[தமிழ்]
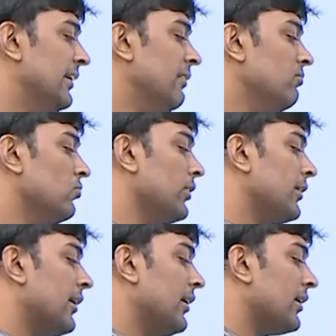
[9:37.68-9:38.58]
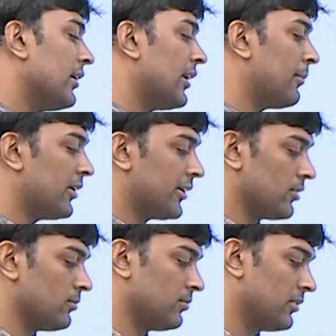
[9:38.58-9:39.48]
எம் ஒனில் நம்ம
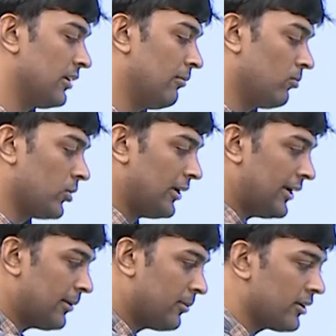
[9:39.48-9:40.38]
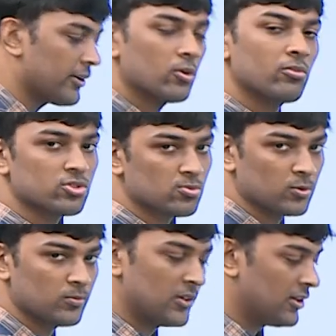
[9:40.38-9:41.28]
நிற்கிறோம் எம் ஒன்லேயே நம்ம இருக்கிறோம்னு
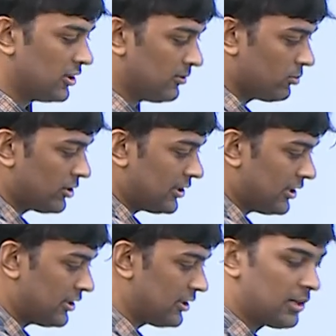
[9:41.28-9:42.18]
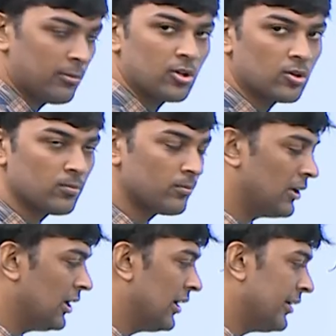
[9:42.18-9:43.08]
வச்சுக்கோம் எம் ஒனில் நம்ம இருக்கோம்
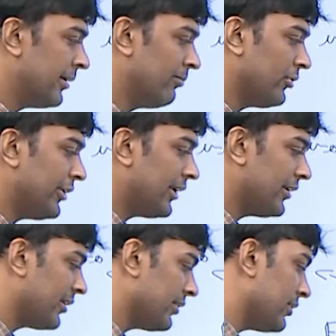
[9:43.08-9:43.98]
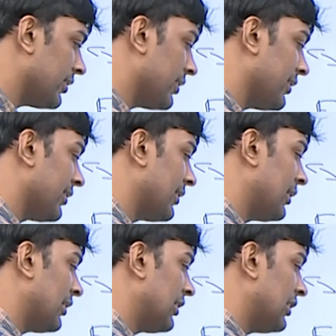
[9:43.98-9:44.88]
எம் ஒனில் இருந்து
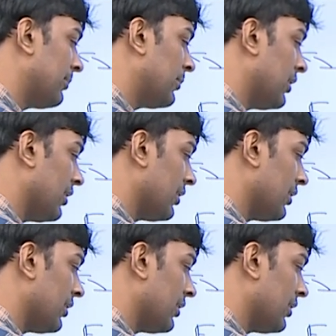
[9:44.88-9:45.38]
இப்போ